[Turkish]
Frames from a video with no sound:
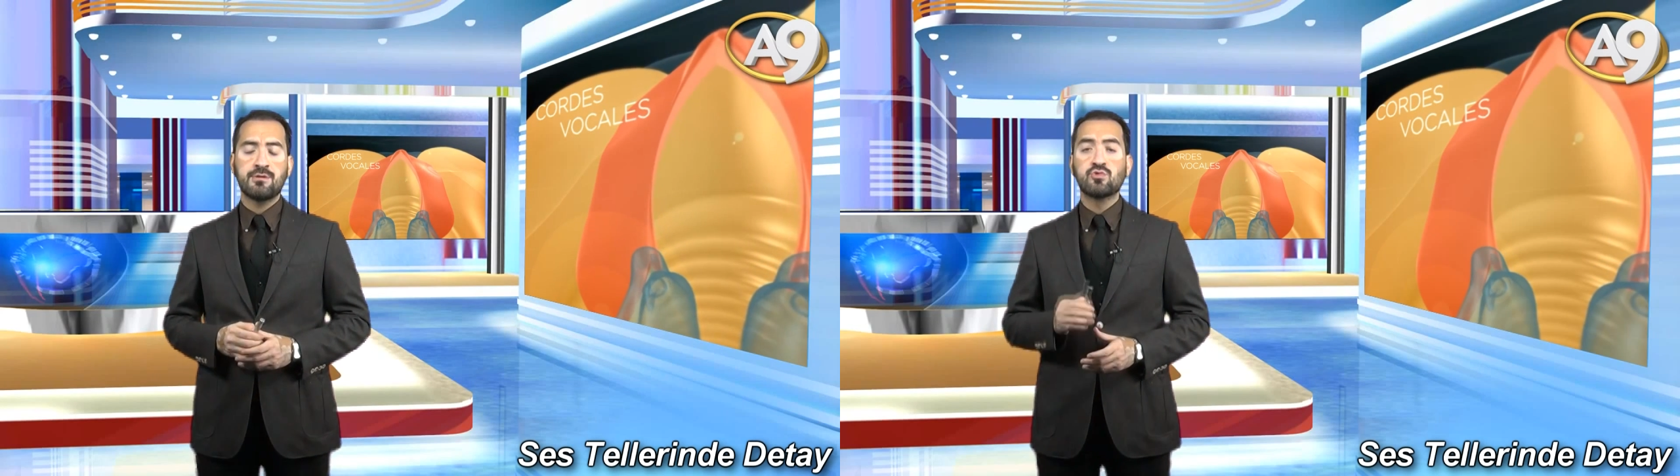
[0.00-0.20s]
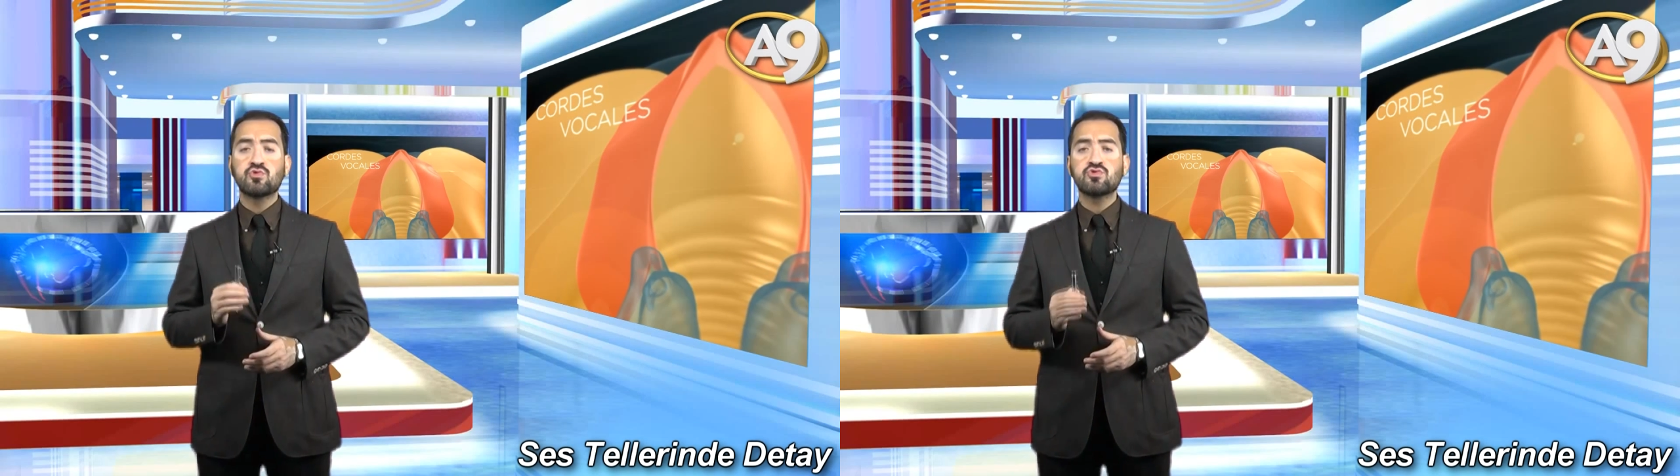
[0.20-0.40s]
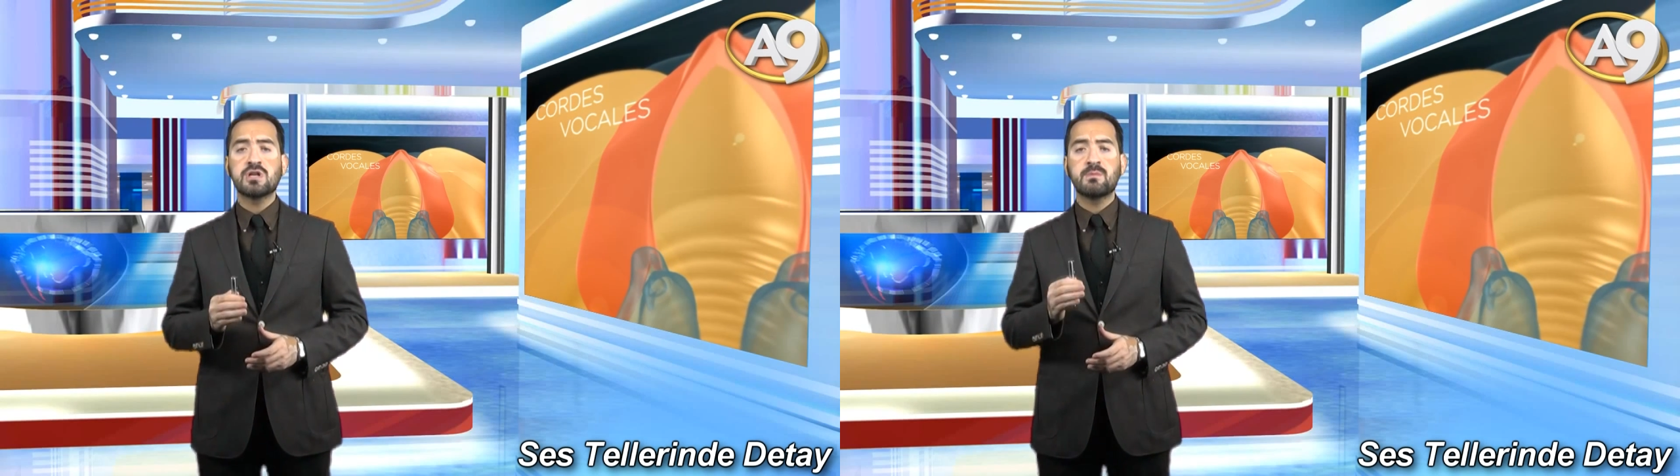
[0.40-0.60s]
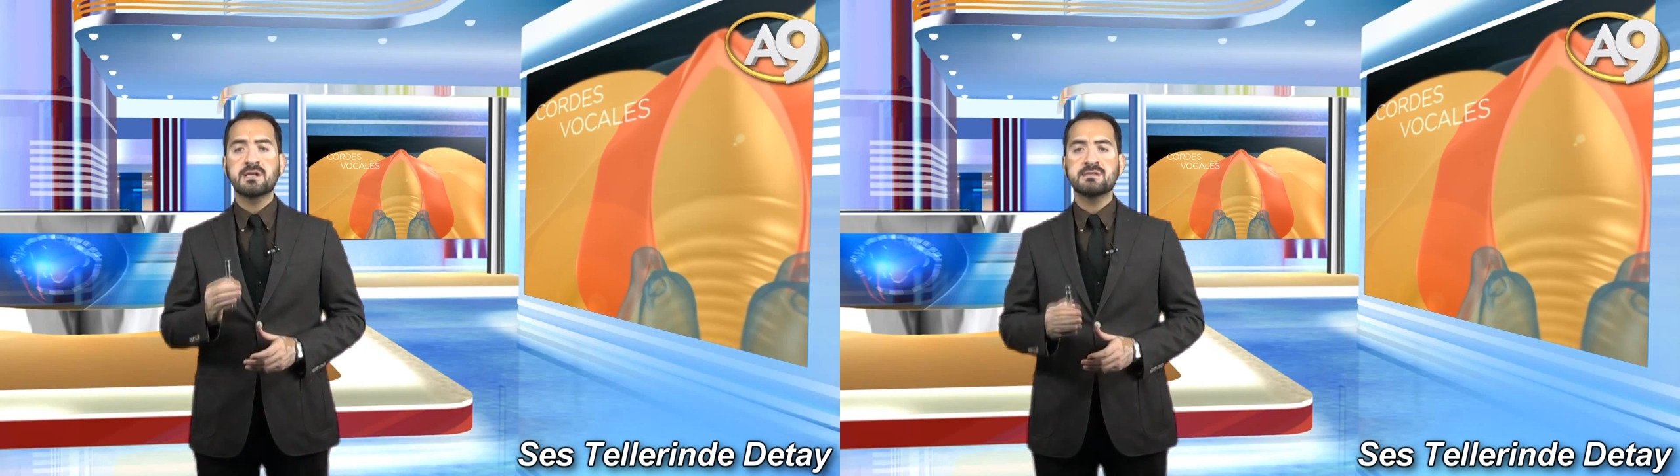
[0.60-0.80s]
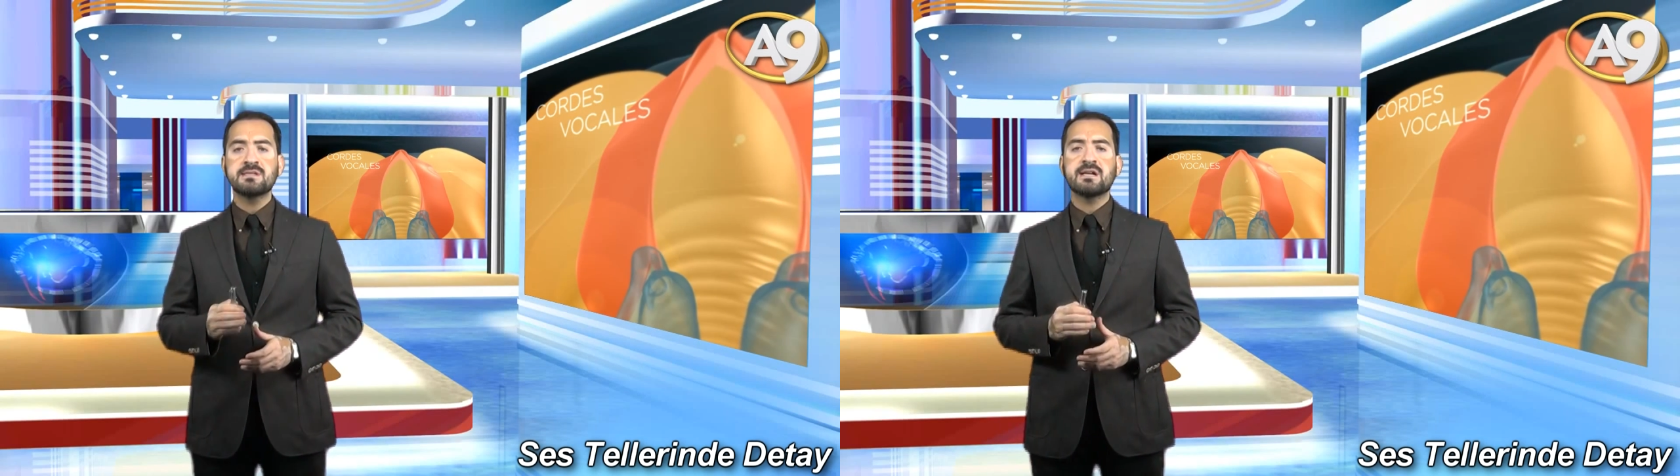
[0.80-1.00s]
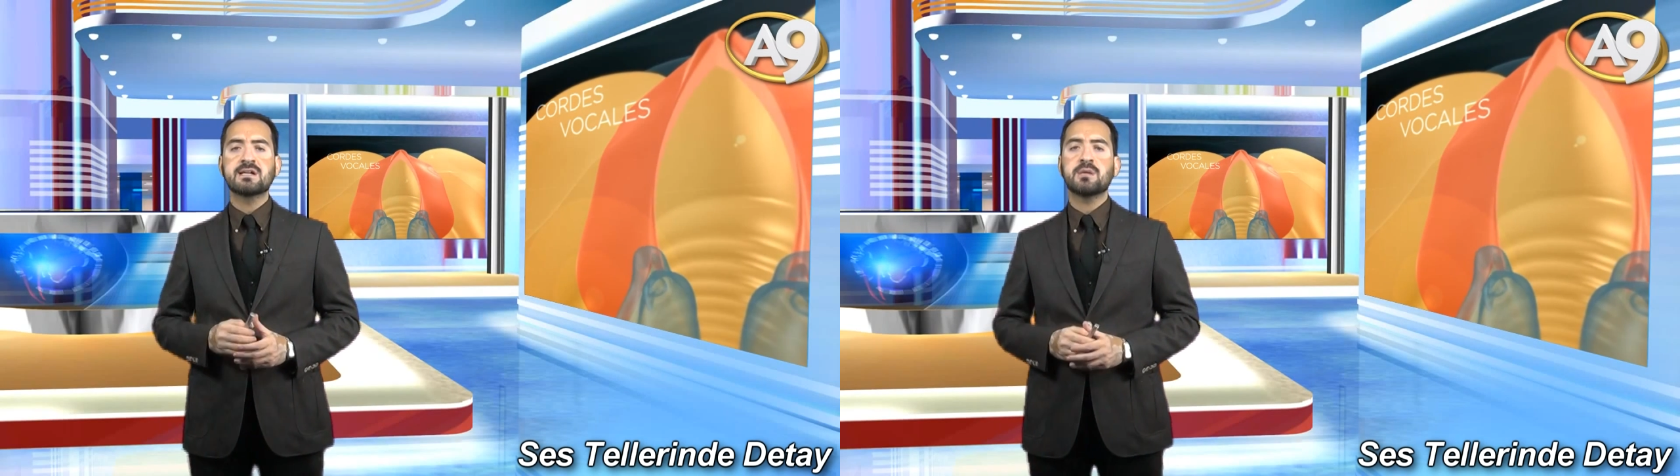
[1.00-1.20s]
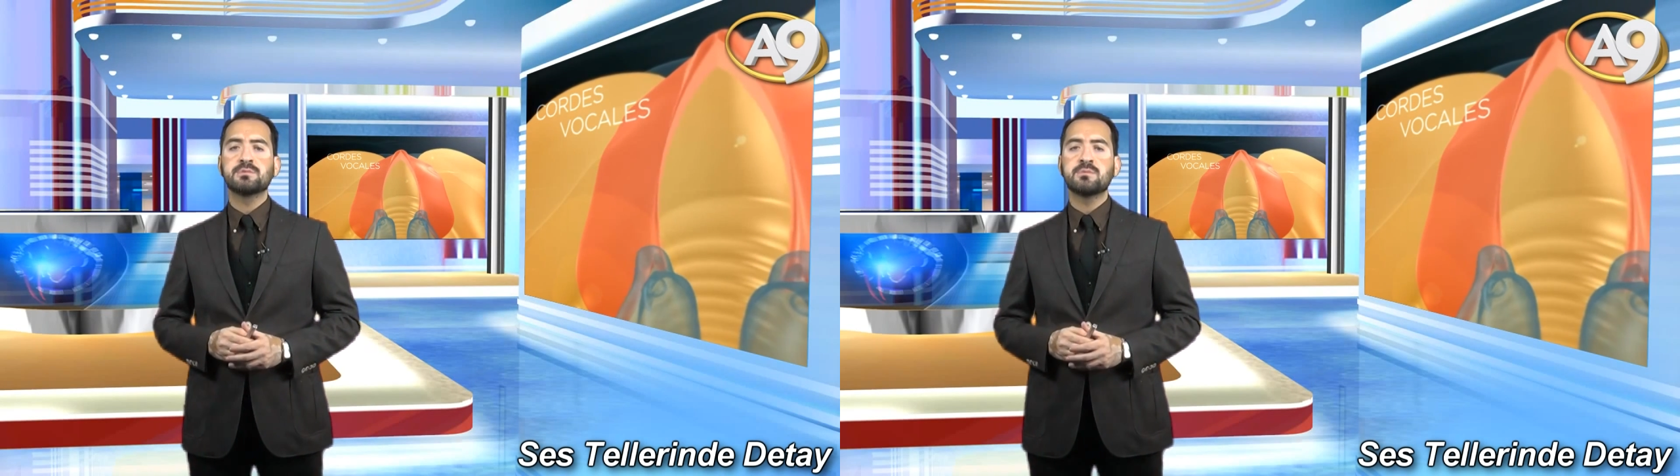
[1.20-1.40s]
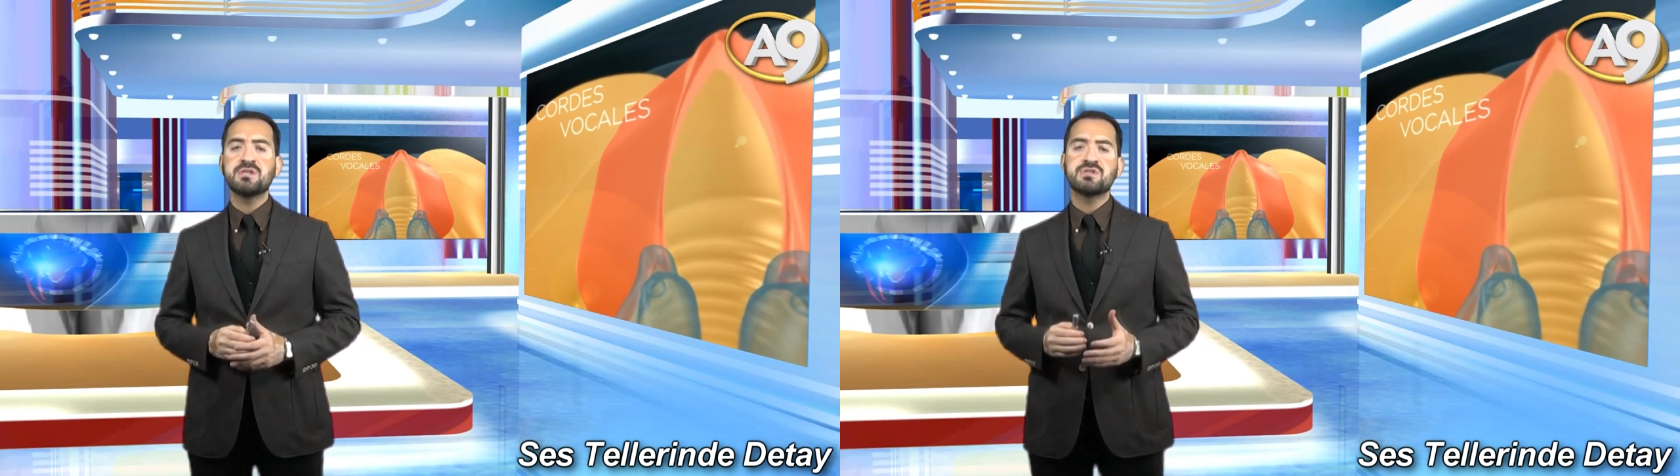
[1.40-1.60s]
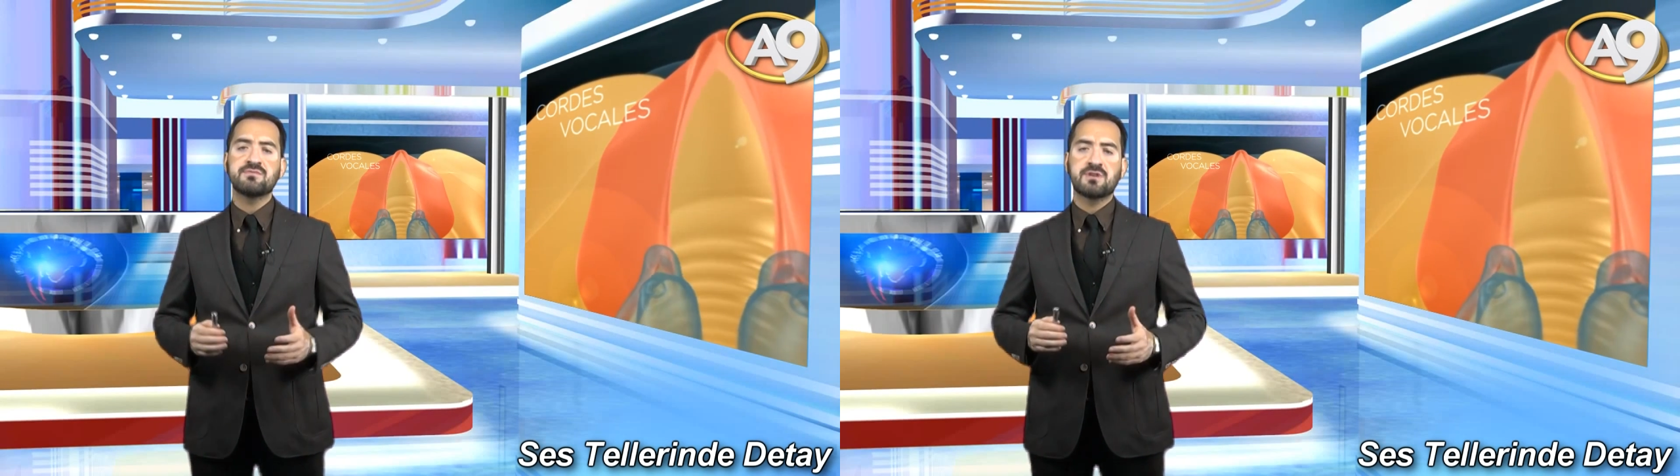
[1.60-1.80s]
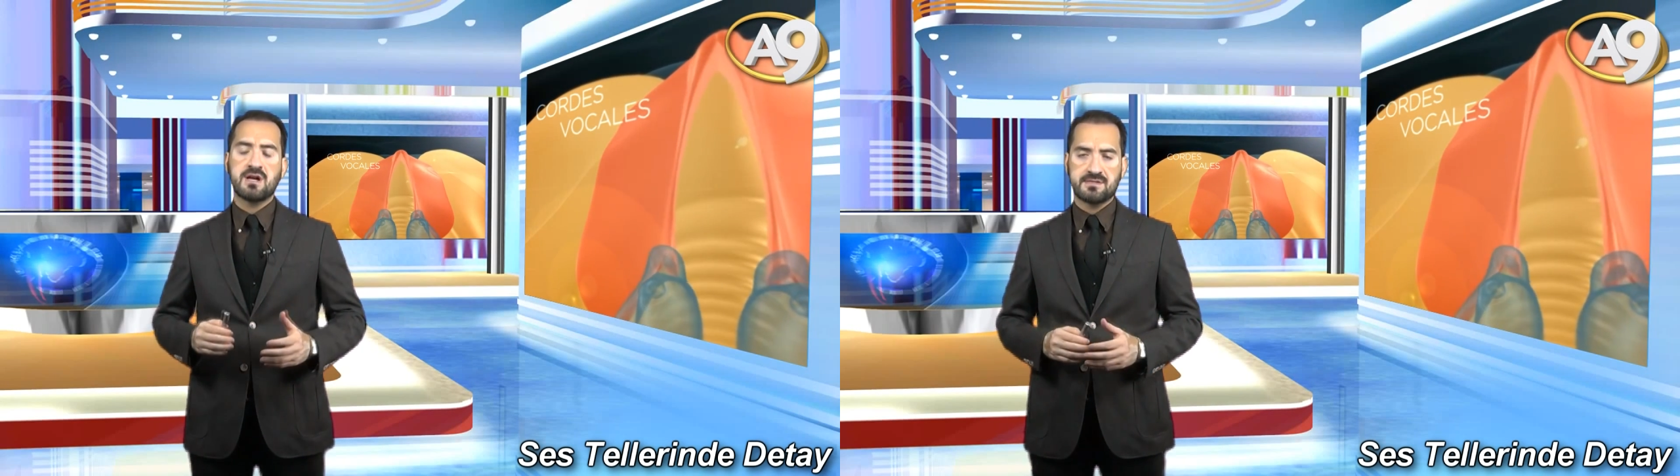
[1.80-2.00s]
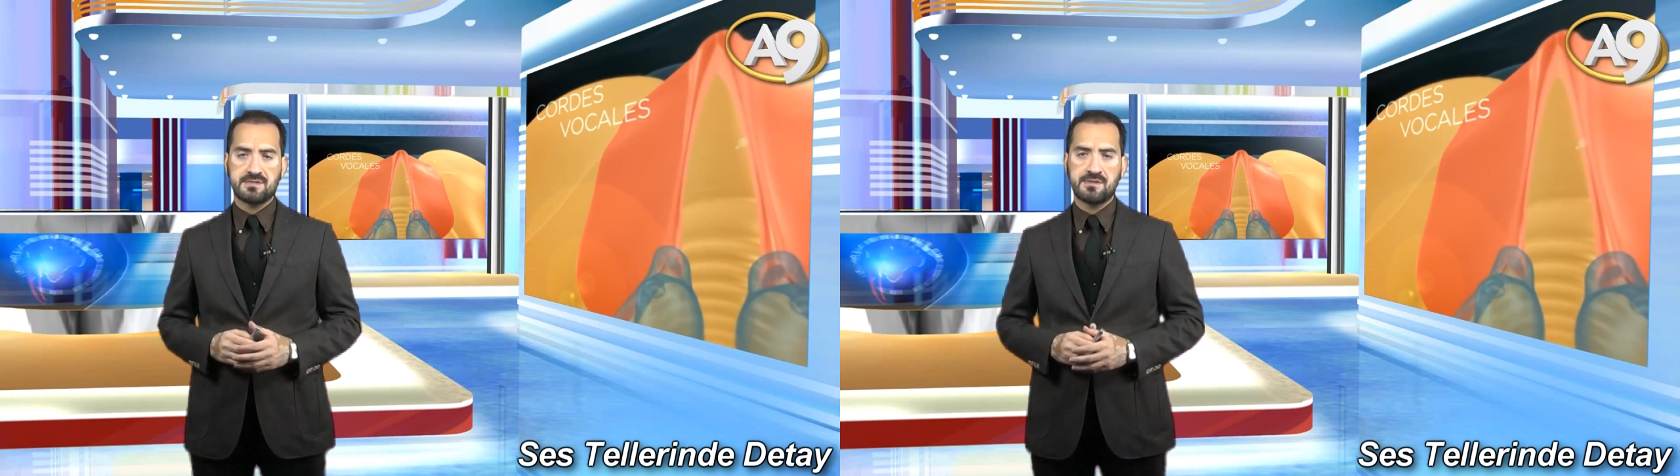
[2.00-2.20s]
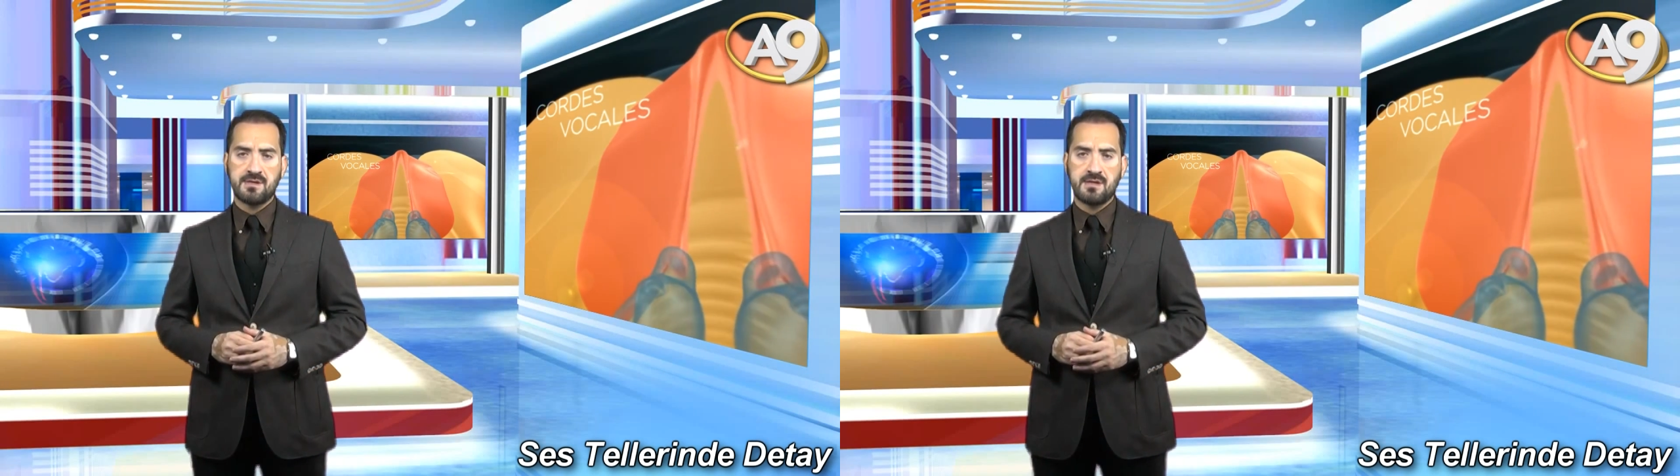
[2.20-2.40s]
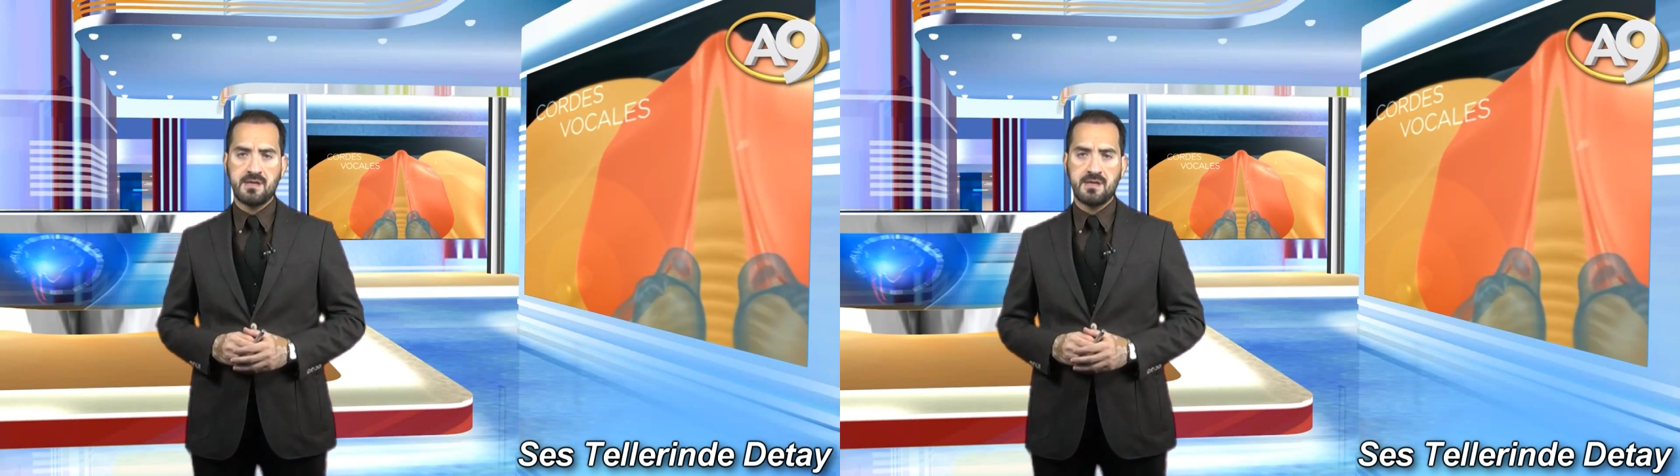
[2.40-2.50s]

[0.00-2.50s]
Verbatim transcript: mukus tabakasıyla kaplı bir çift kastır.